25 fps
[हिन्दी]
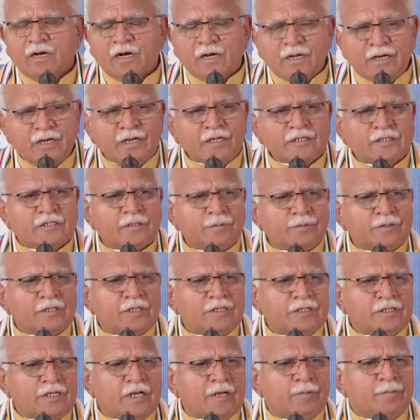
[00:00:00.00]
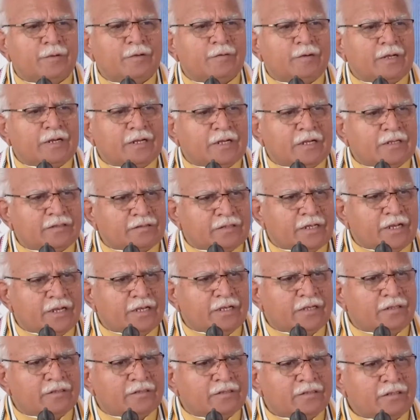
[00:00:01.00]
अन्य सब स्थितियाँ परिवार का
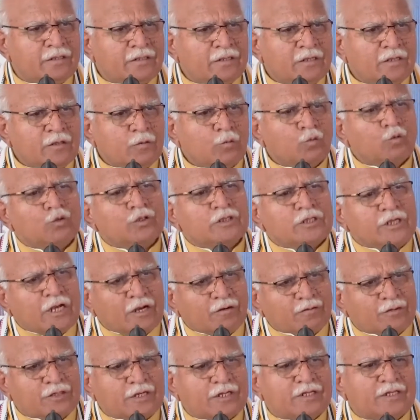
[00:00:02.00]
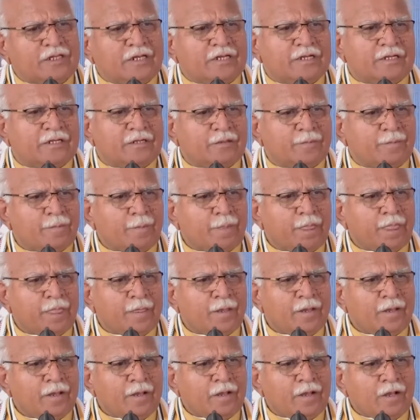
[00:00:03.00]
साइज उसकी आवश्यकता है
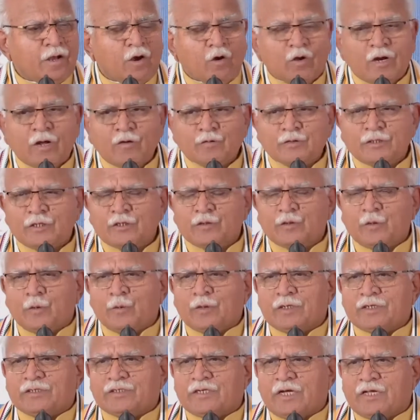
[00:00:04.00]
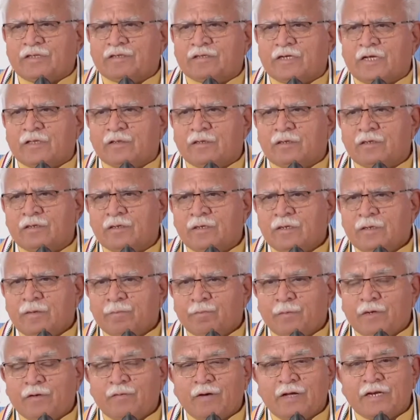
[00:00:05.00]
और आवश्यकताओं के साथ साथ
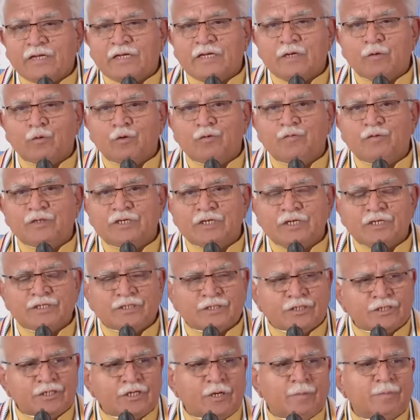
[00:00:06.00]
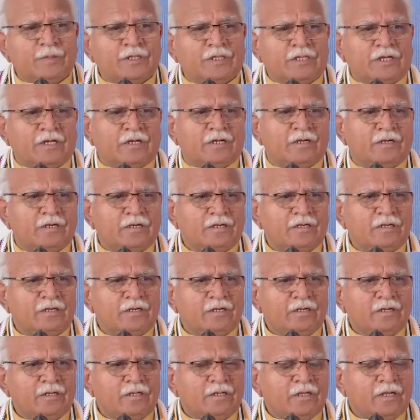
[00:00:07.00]
परिवार की कोई विशेष क्षमता
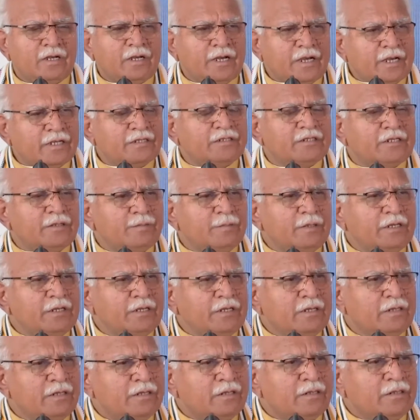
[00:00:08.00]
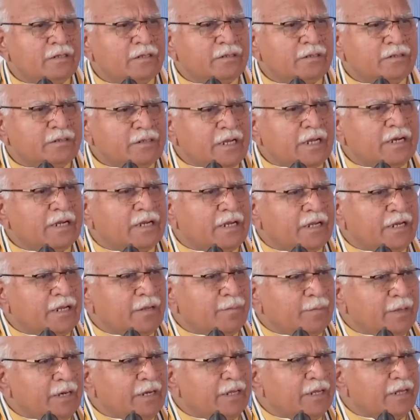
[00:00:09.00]
ऐसी भी
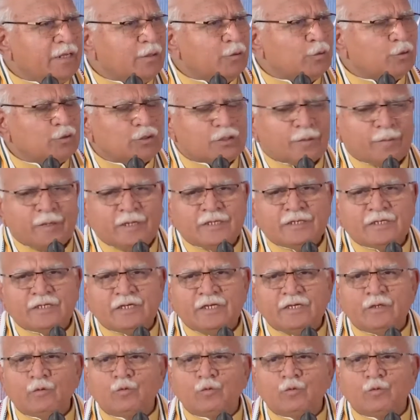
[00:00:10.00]
जानकारियाँ मिलेंगी तो समाज के लिए